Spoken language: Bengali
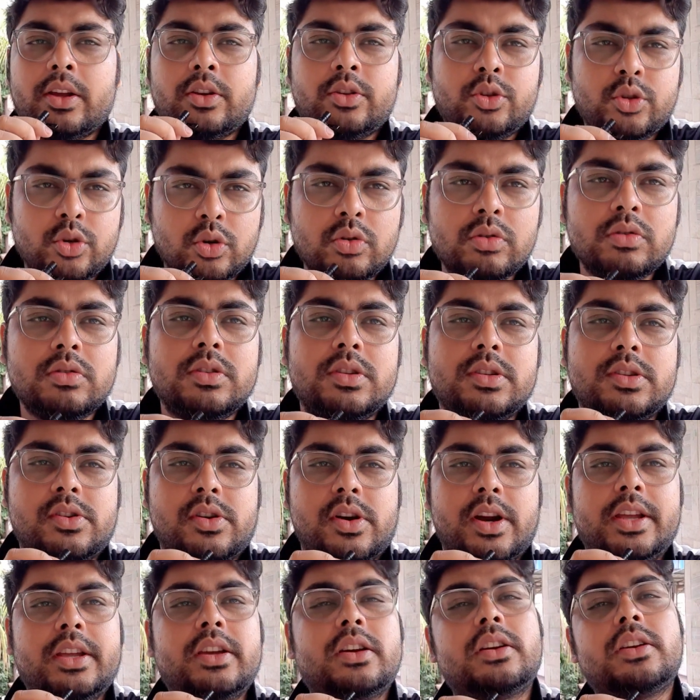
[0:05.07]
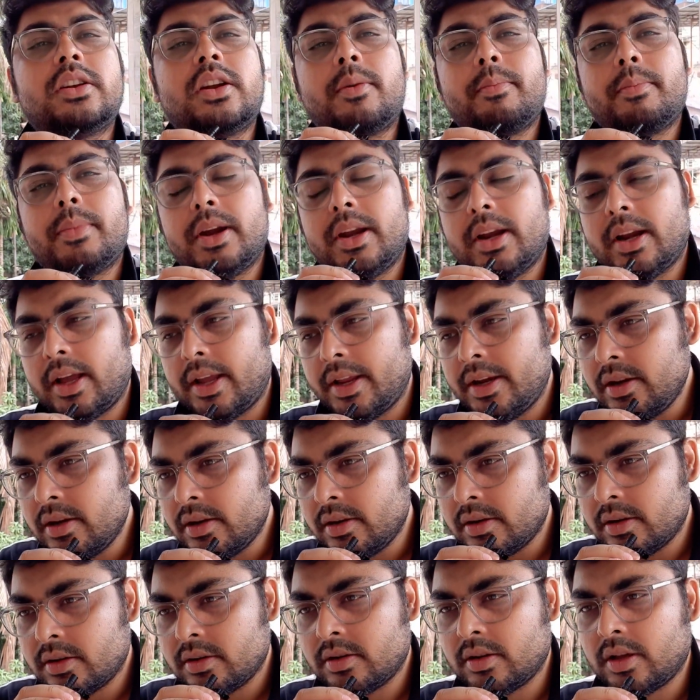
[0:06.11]
একজন স্ট্রাইকার নাম্বার নাইন
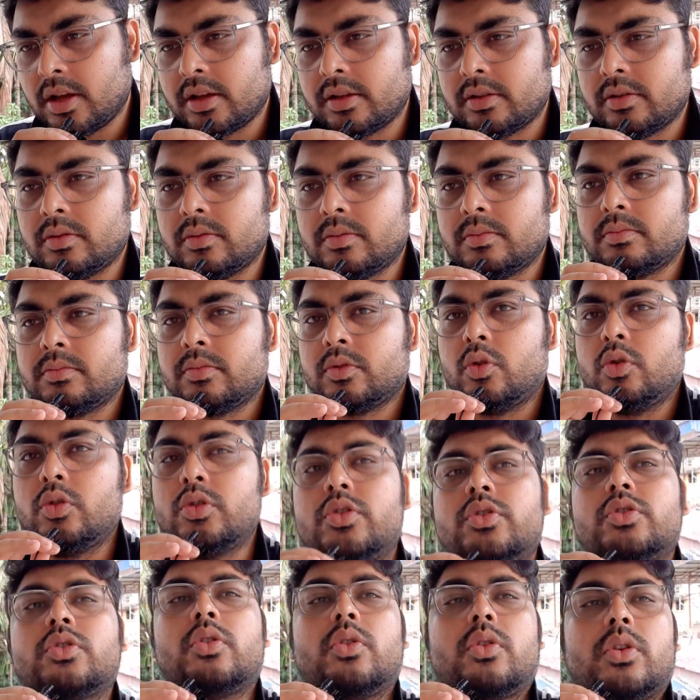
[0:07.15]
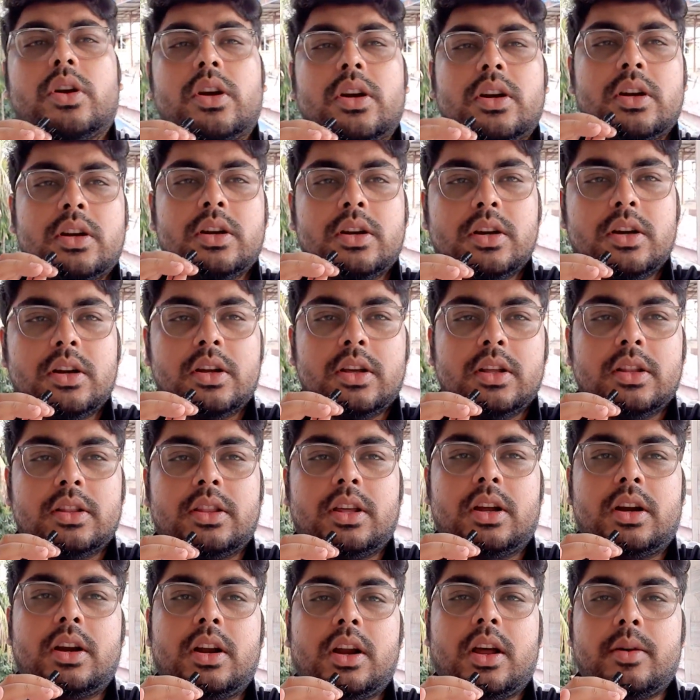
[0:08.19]
একদম গোল স্কোরার
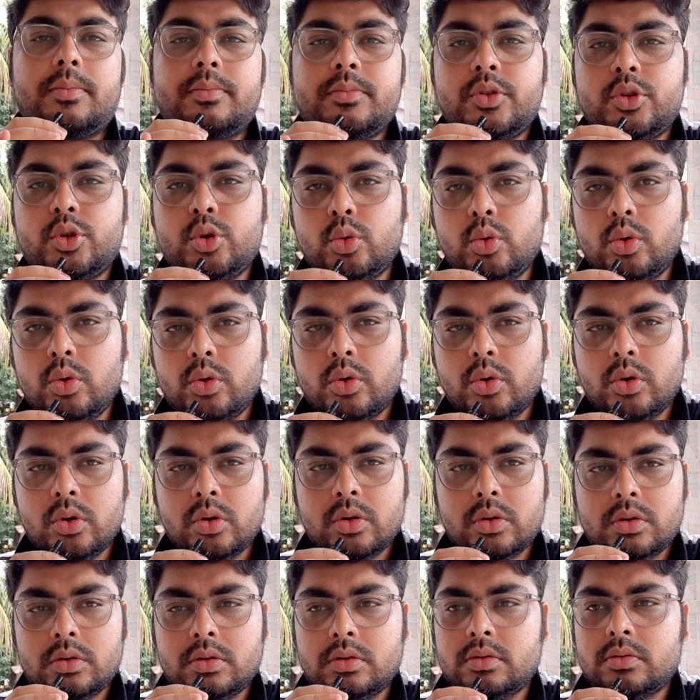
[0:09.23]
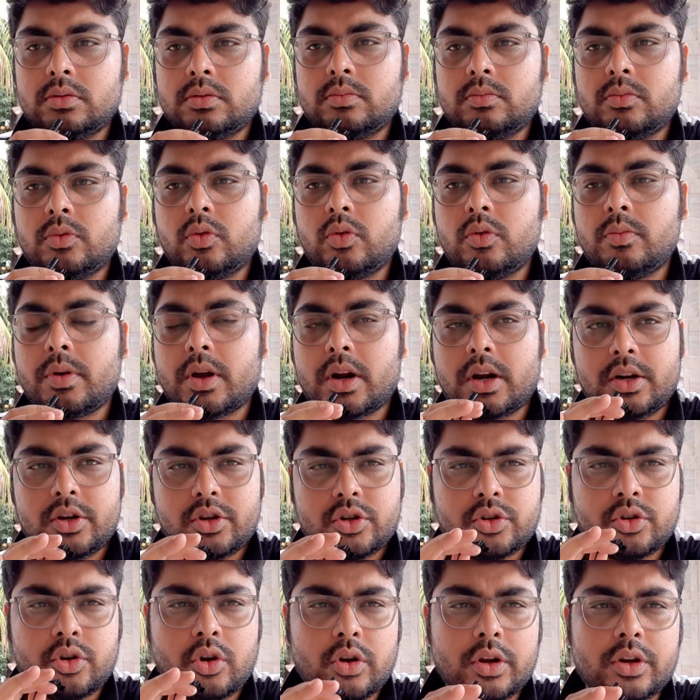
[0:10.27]
তার নাম জুড়লো মোহনবাগানের
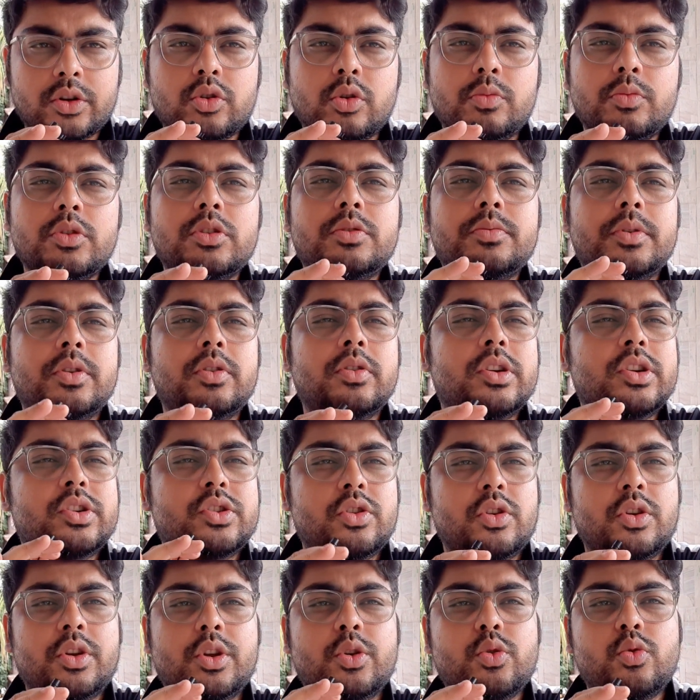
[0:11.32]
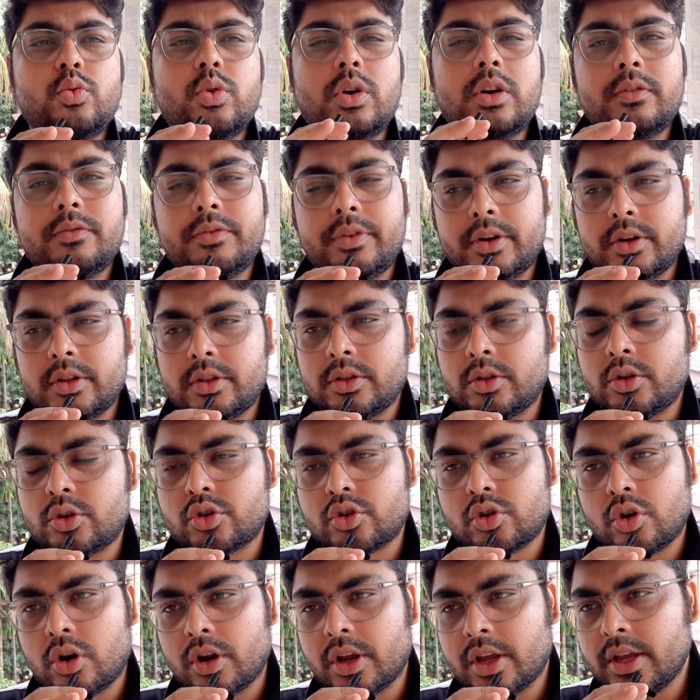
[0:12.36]
সঙ্গে সবুজ মেরনের সঙ্গে হুয়ান ফেরান্দোর
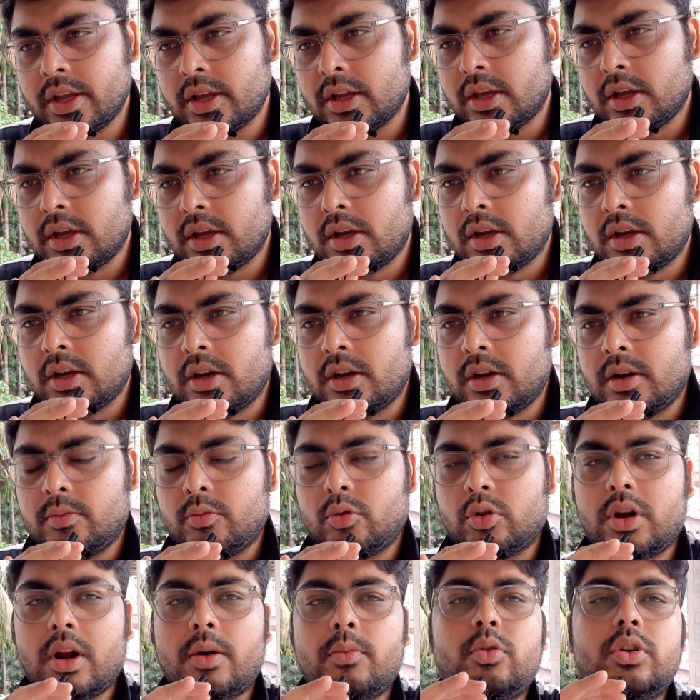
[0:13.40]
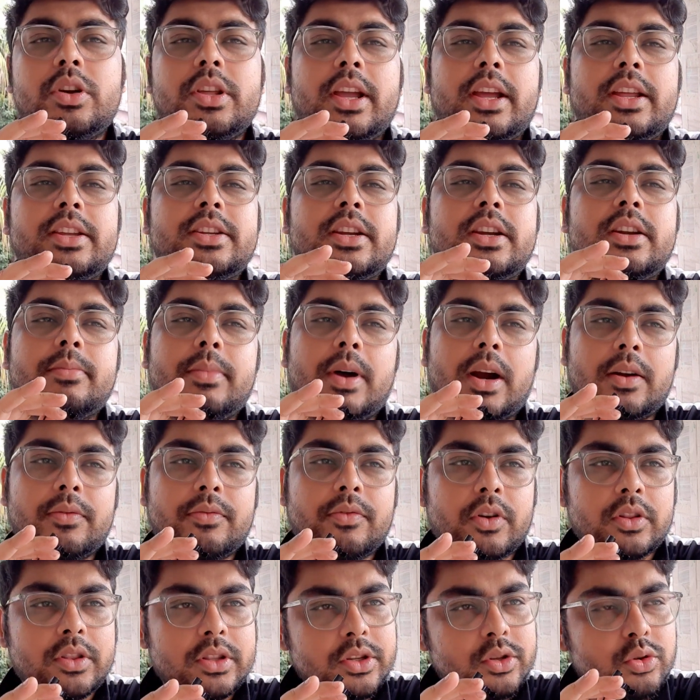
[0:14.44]
সঙ্গে মোটামুটি এজেন্ট
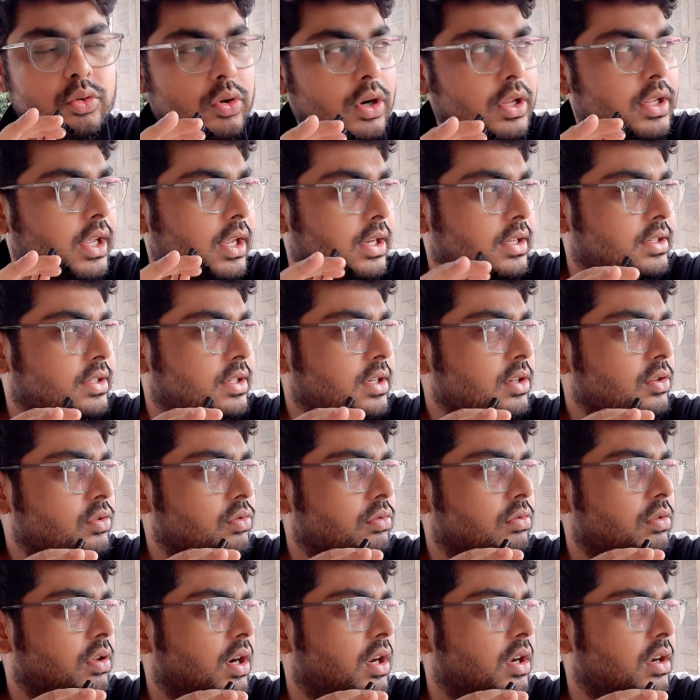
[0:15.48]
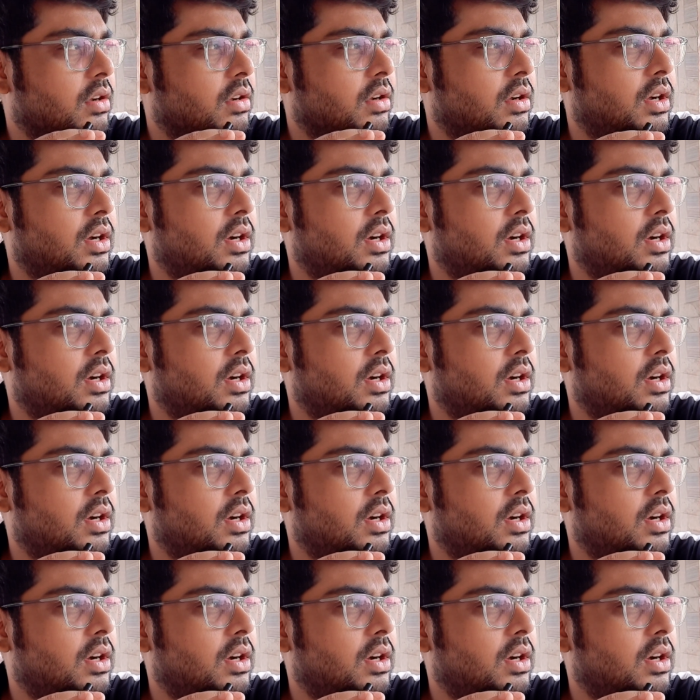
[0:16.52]
মারফতই শোনা যাচ্ছে সুতরাং